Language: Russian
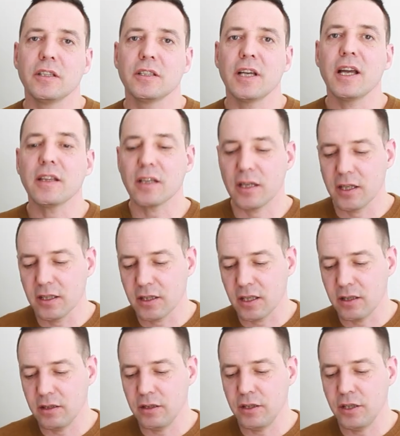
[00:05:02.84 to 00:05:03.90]
дизайна
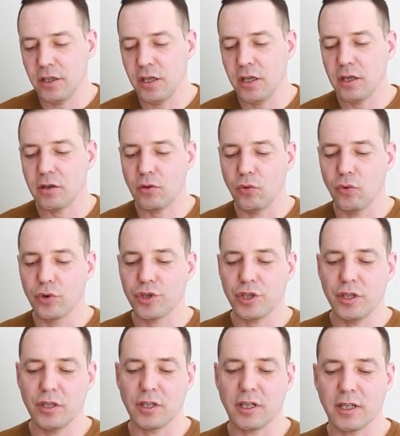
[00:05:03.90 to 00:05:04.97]
это не
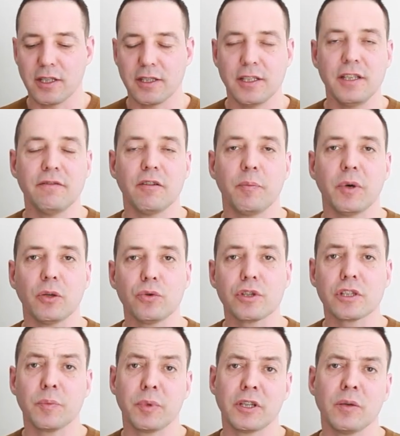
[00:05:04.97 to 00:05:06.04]
очень красиво
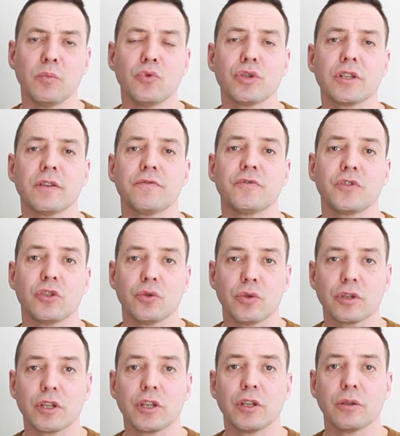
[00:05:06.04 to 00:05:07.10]
получится, потому что
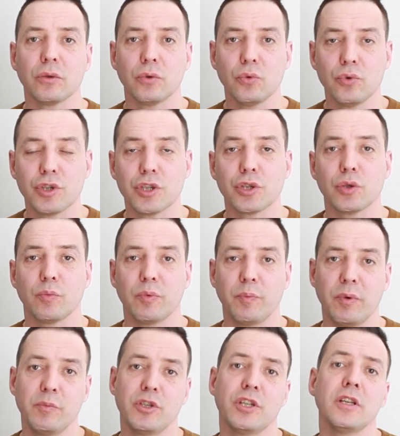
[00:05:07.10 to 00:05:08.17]
все-таки лучше, чтобы
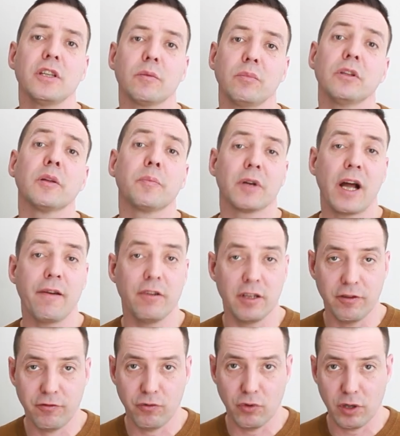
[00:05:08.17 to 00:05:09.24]
помещение было
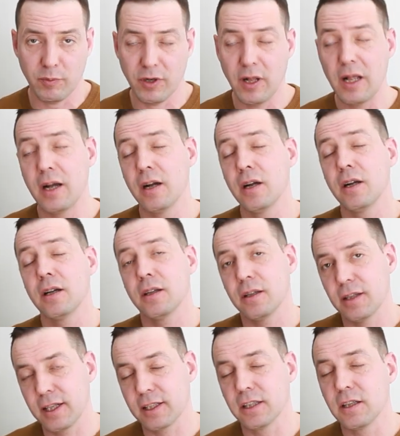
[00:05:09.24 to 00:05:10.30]
правильной формы.
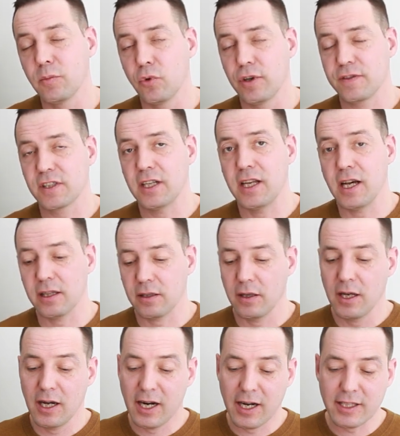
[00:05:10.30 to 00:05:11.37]
Это на мой взгляд.
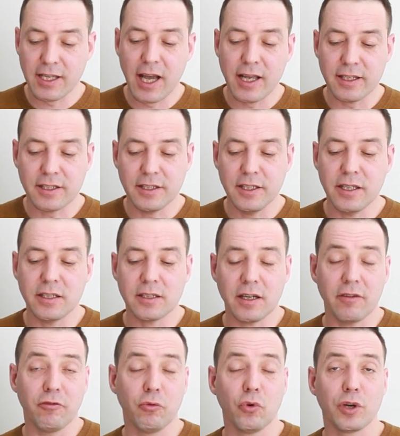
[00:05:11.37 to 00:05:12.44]
Хотя и здесь
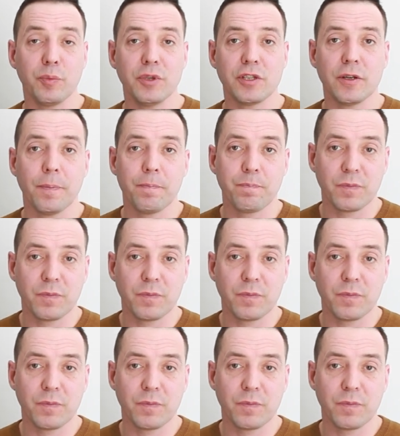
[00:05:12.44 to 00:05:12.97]
оформить